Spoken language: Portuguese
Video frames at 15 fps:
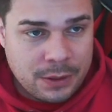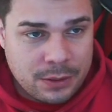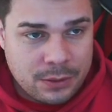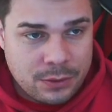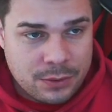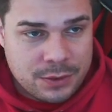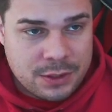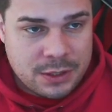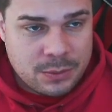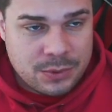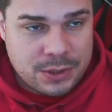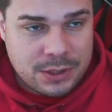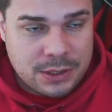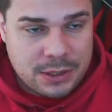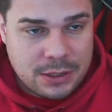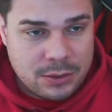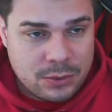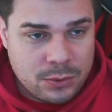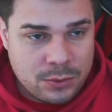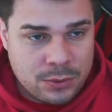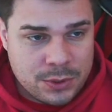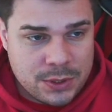nós temos aqui
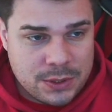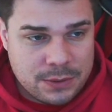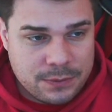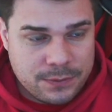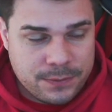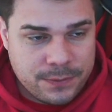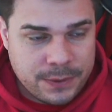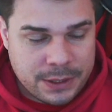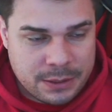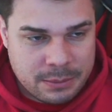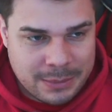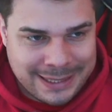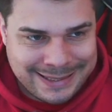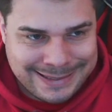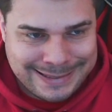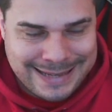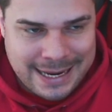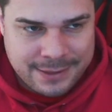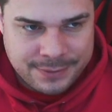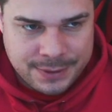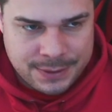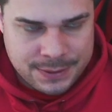os
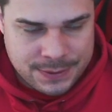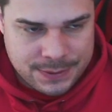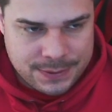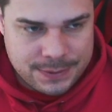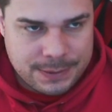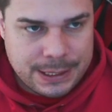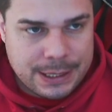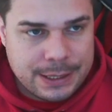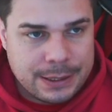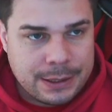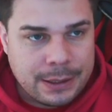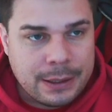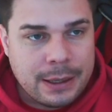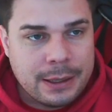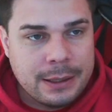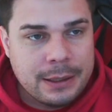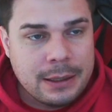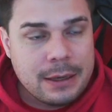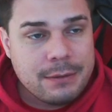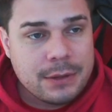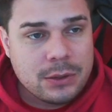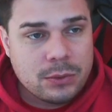fermentáveis, né? E
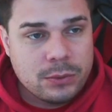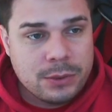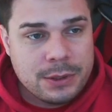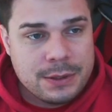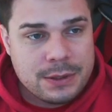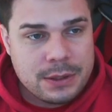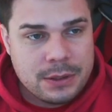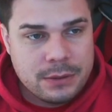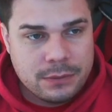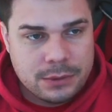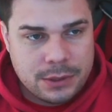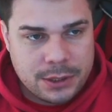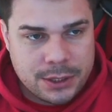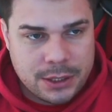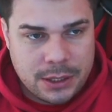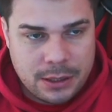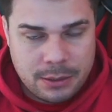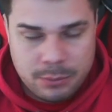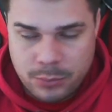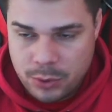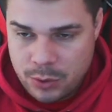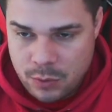leveduras eu vou deixar
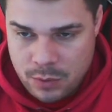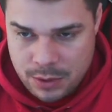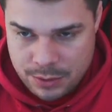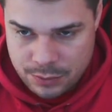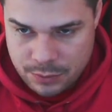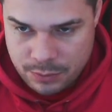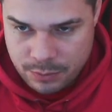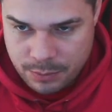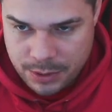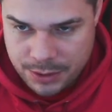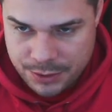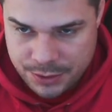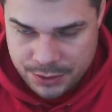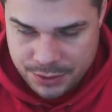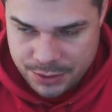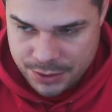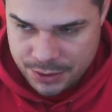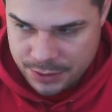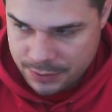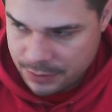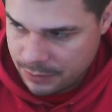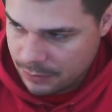por enquanto para a
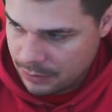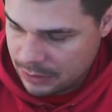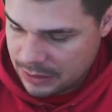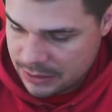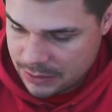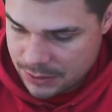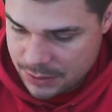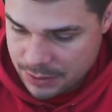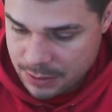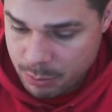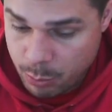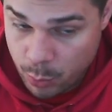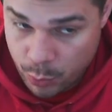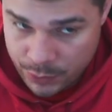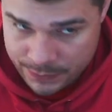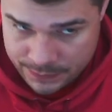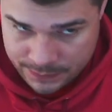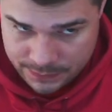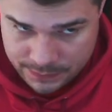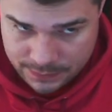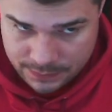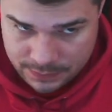gente decidir
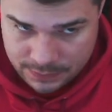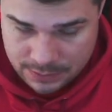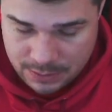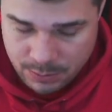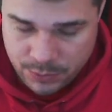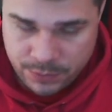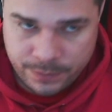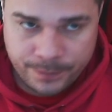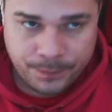depois, tá bom?